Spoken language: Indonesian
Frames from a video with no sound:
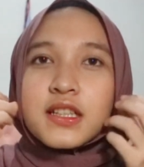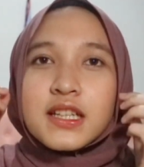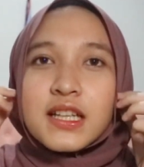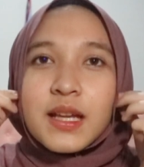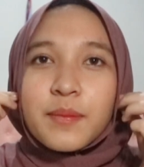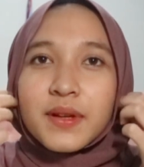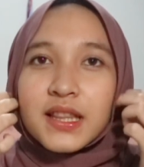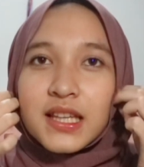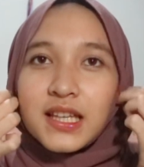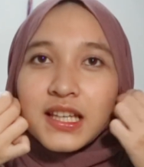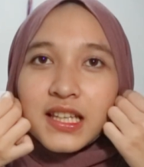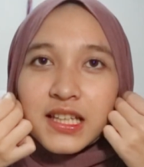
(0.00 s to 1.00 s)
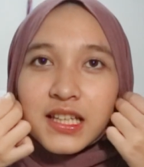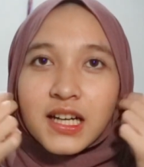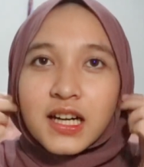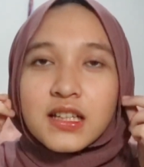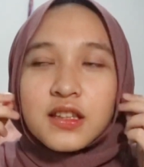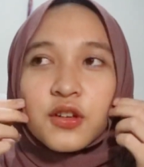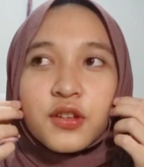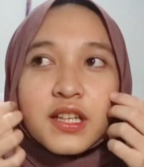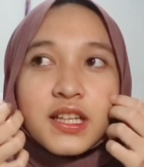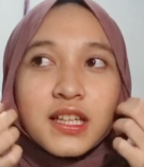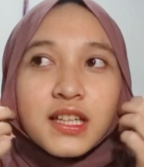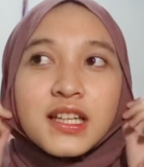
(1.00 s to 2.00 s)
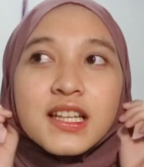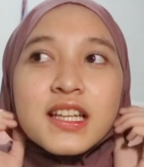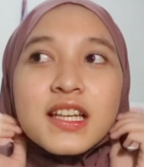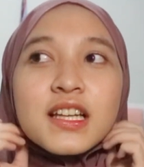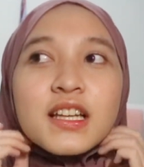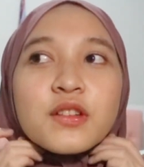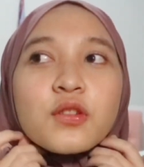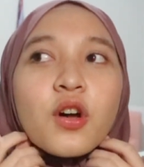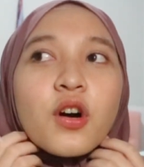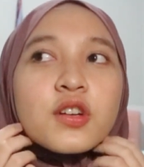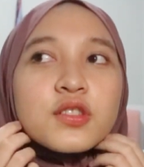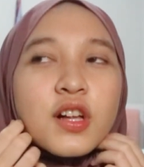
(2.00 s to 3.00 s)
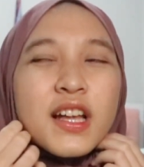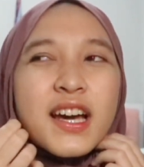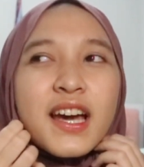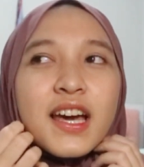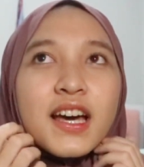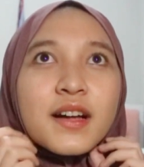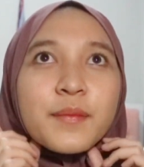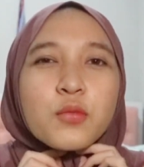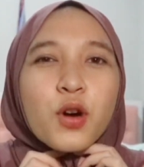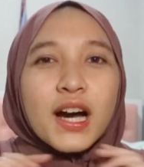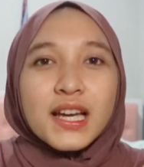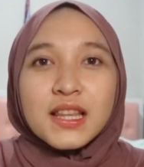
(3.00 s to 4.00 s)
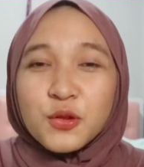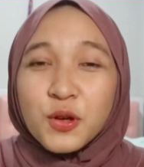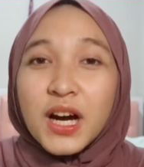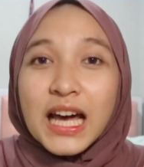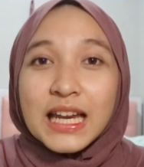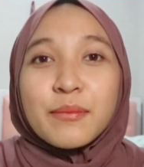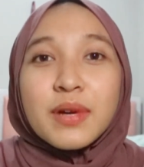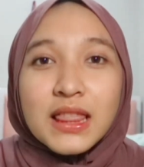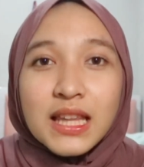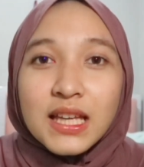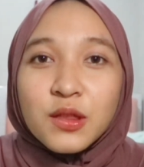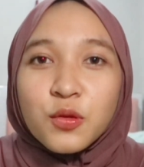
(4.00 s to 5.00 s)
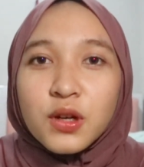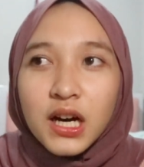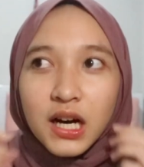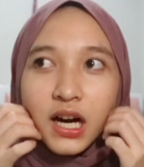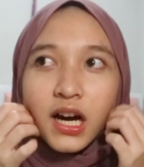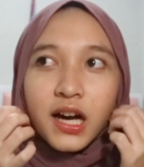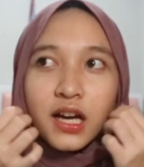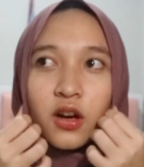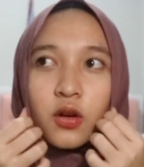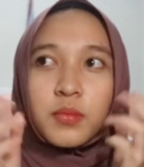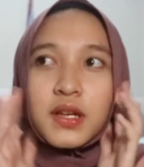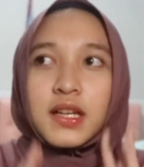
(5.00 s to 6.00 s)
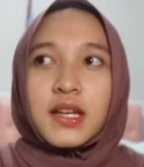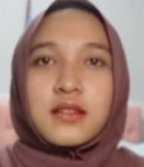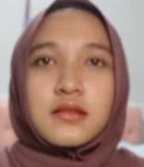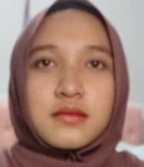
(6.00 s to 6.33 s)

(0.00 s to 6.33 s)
dilipat gini atau diginiin gitu loh soalnya kayak muka kita tuh nggak ribet gitu nggak nggak kayak kalau begini kan